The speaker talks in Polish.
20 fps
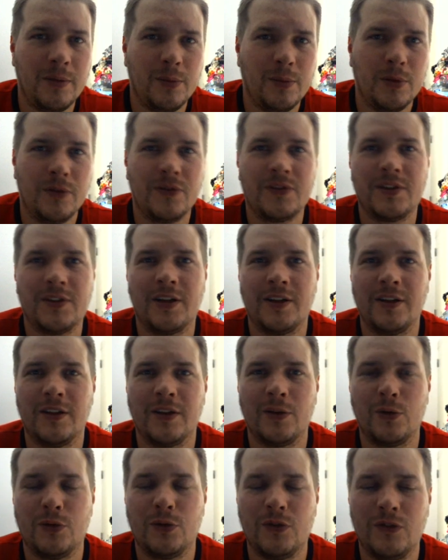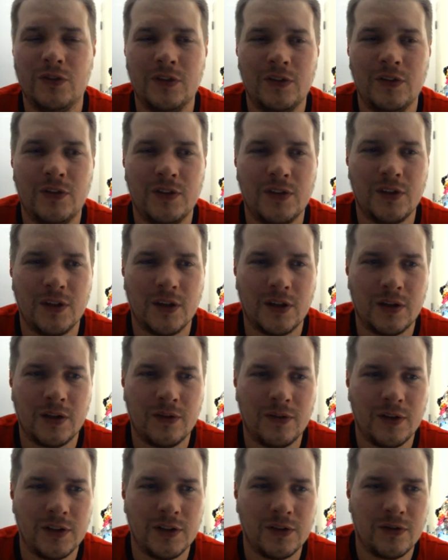byłem w stanie no, już nic więcej
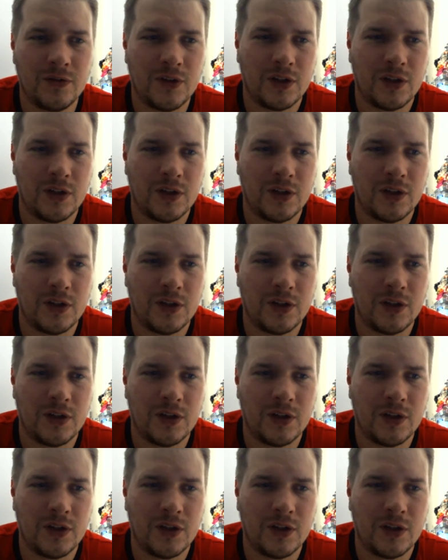nagrywać,